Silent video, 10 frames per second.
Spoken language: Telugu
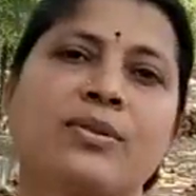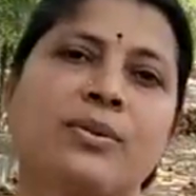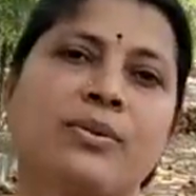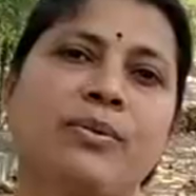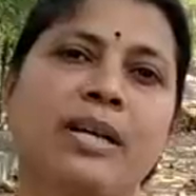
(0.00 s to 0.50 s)

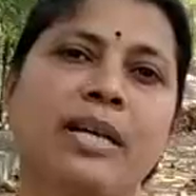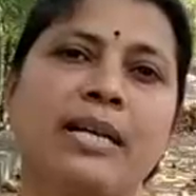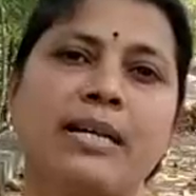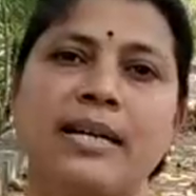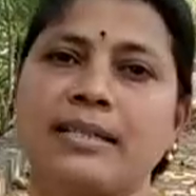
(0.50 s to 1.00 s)
సో
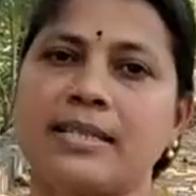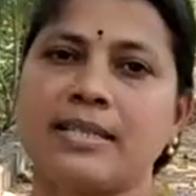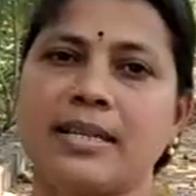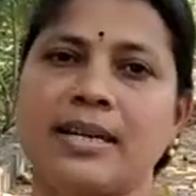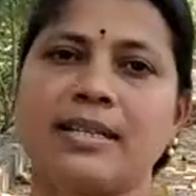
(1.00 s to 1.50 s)

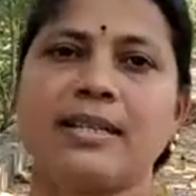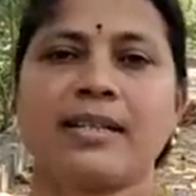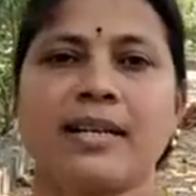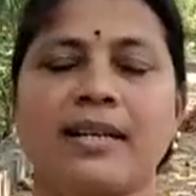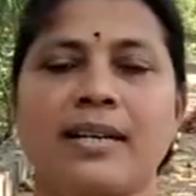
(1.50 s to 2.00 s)
డాక్టర్
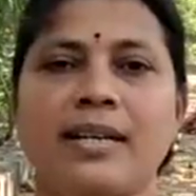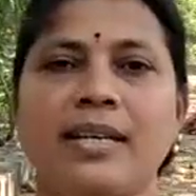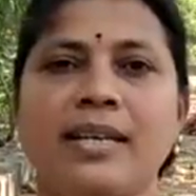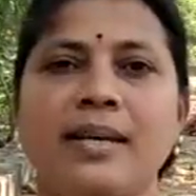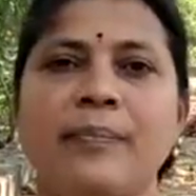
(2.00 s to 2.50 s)
జనార్దన్
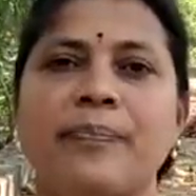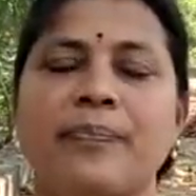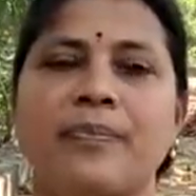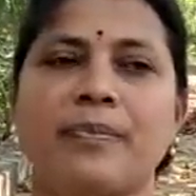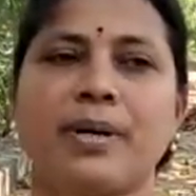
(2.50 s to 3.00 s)
గారని
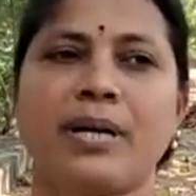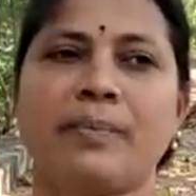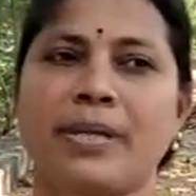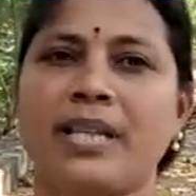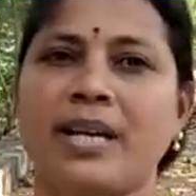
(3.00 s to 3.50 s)
మా
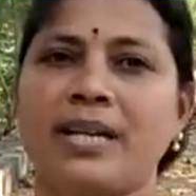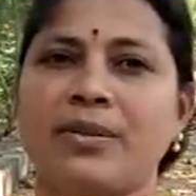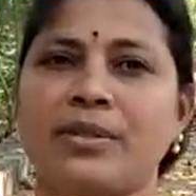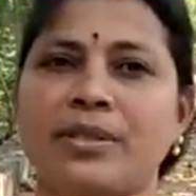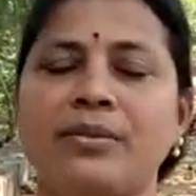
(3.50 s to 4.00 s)
పెద్దాన్న
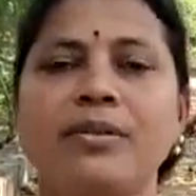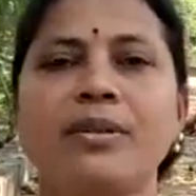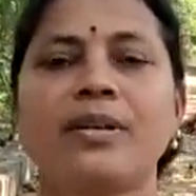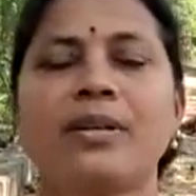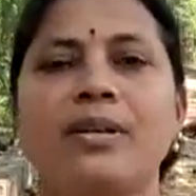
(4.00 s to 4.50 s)
అవుతారు
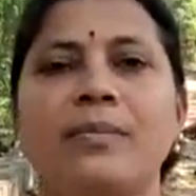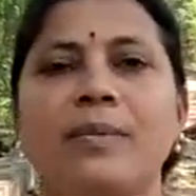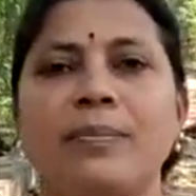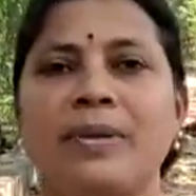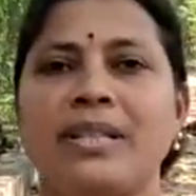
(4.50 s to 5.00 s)

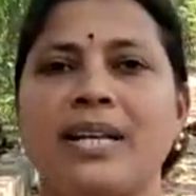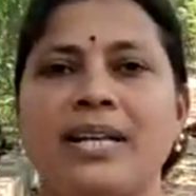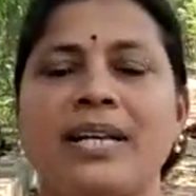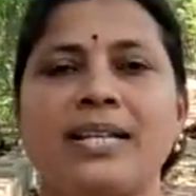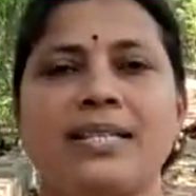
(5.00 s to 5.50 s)
మా
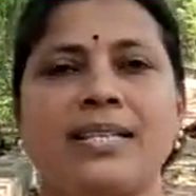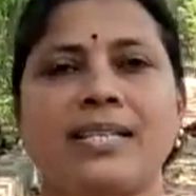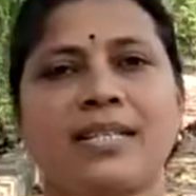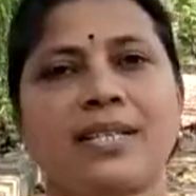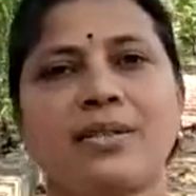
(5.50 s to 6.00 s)
పెద్దాన్న గారి
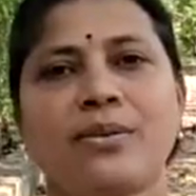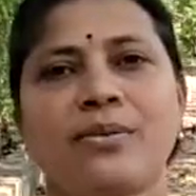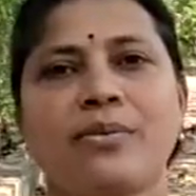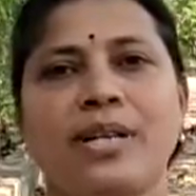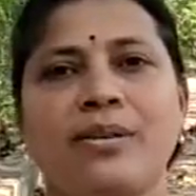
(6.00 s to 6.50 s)
సజెషన్తో
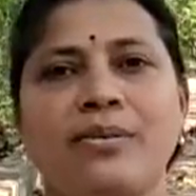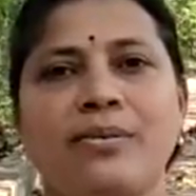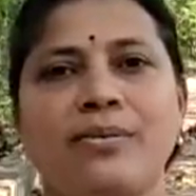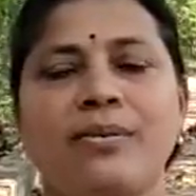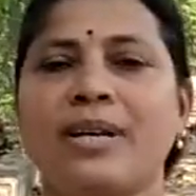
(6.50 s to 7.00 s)
నేను
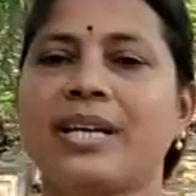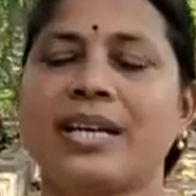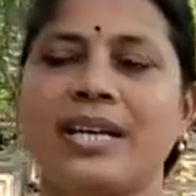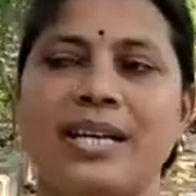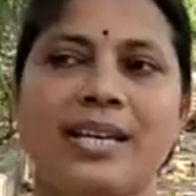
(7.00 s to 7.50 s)

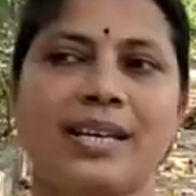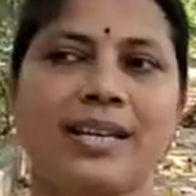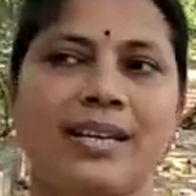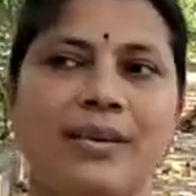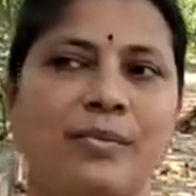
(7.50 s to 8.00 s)
ఈ
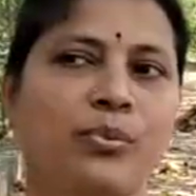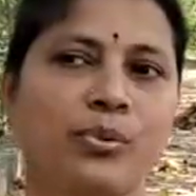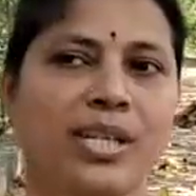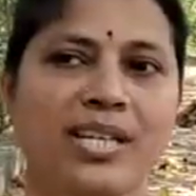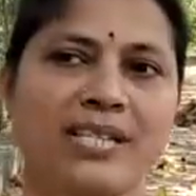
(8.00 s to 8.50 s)

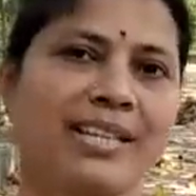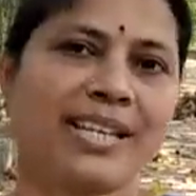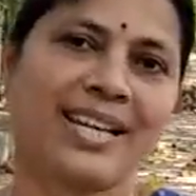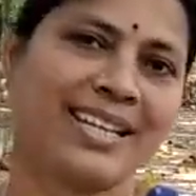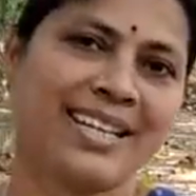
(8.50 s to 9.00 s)
భూతల
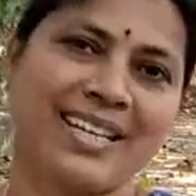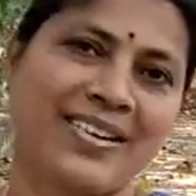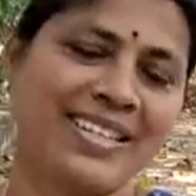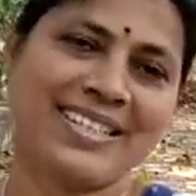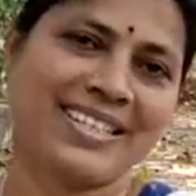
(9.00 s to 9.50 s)
స్వర్గానికి
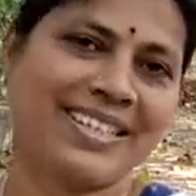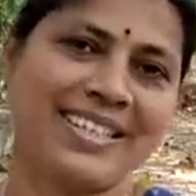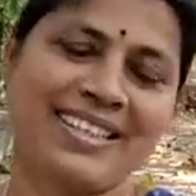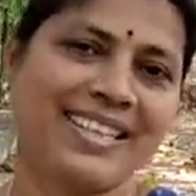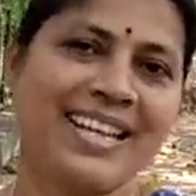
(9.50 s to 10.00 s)
రావడం
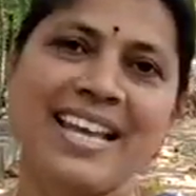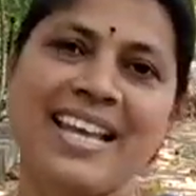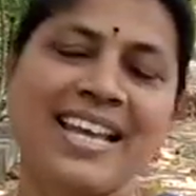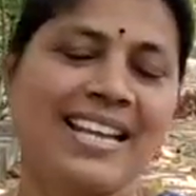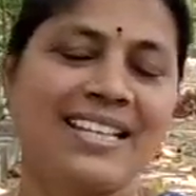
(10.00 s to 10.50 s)
జరిగింది
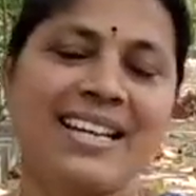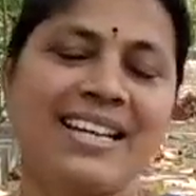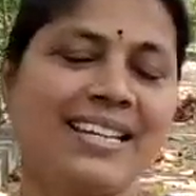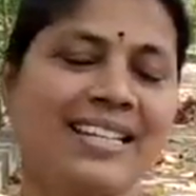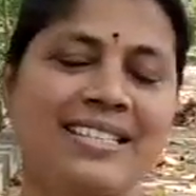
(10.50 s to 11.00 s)

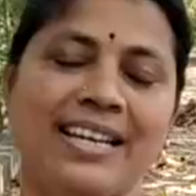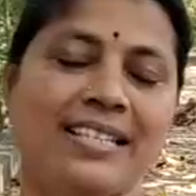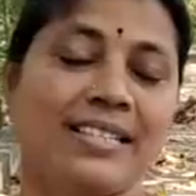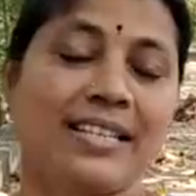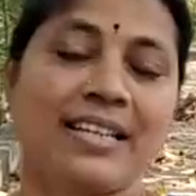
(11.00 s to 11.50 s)
రియల్లీ ఇట్స్
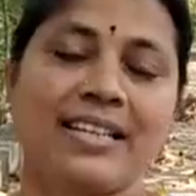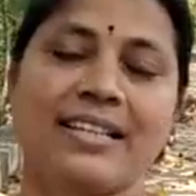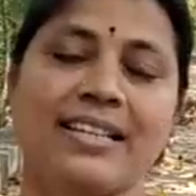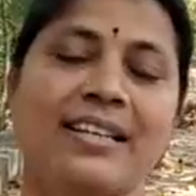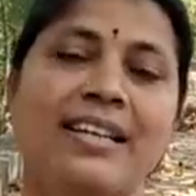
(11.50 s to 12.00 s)
ఎక్సలెంట్